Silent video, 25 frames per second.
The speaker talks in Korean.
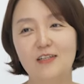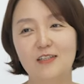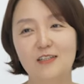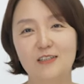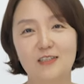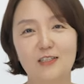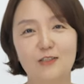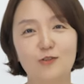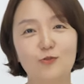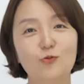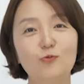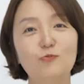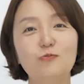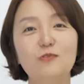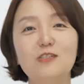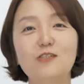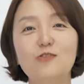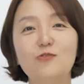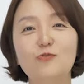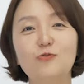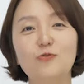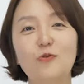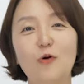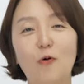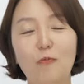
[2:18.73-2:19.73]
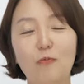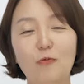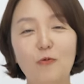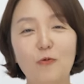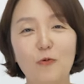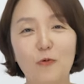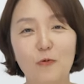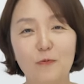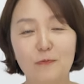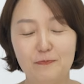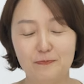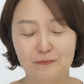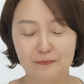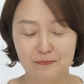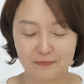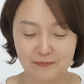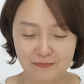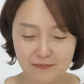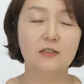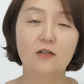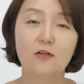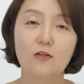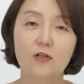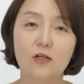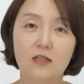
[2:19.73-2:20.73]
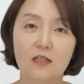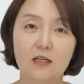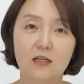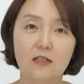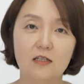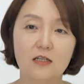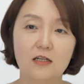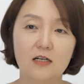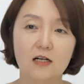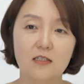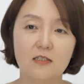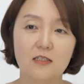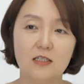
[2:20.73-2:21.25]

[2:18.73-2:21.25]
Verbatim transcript: 이제 숨길 수도 없고 그렇게 되니까